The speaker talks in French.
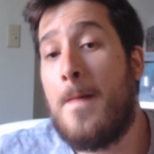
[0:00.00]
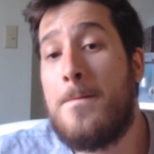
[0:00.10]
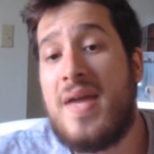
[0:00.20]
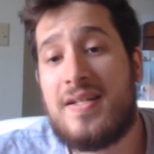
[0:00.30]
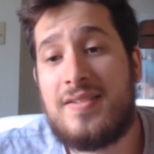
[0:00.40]

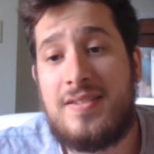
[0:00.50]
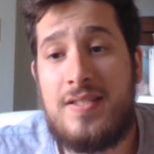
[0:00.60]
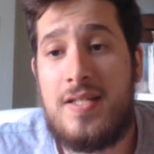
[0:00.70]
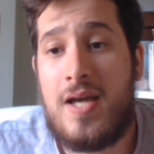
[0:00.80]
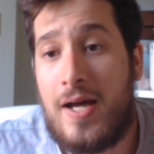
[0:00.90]

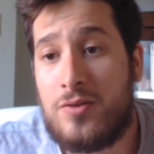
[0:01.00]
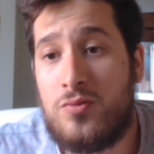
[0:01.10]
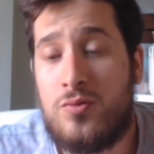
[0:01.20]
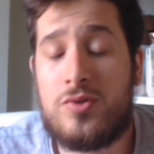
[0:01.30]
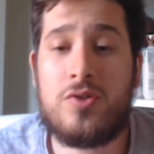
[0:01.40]
Merci à
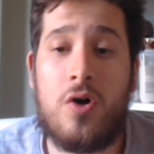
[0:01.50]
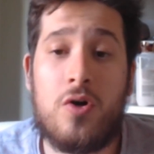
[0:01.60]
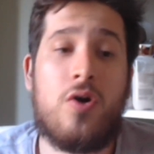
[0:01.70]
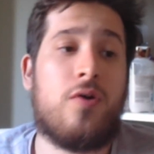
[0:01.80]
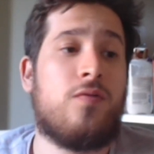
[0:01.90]
tous
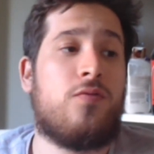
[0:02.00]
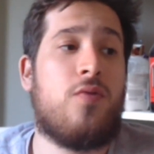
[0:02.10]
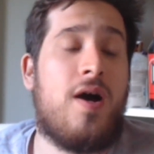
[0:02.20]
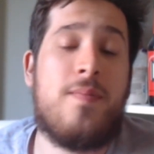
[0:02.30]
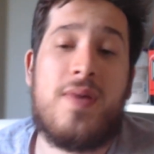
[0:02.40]
encore une
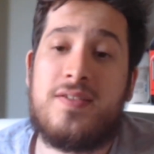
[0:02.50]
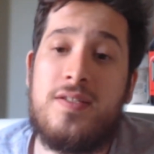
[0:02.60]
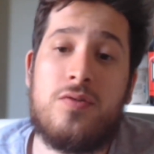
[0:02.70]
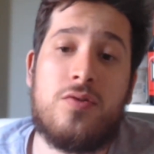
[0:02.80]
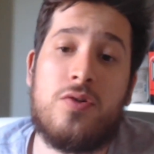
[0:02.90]
fois et
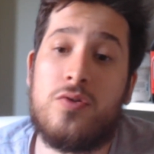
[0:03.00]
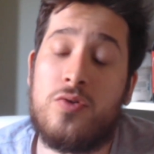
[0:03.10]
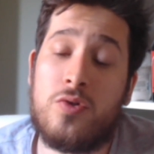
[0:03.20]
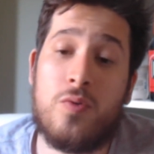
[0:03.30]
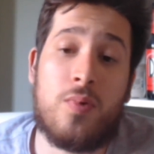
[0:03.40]
merci de,
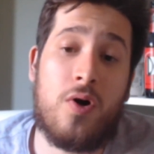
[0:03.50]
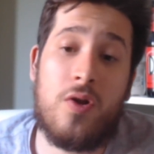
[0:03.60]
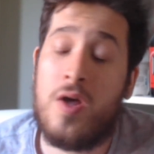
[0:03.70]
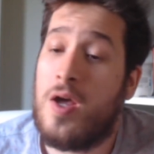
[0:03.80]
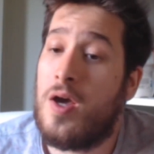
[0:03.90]
comprendre.